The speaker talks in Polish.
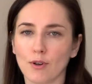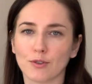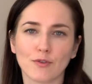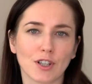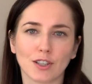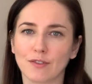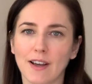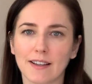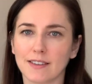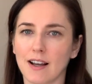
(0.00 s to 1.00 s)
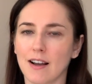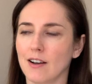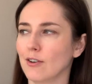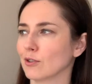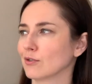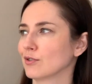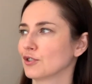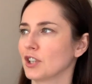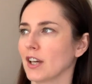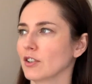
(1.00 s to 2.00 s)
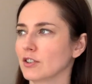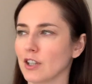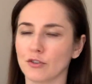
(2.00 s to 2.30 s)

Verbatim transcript: od wszechświata, od szczęścia,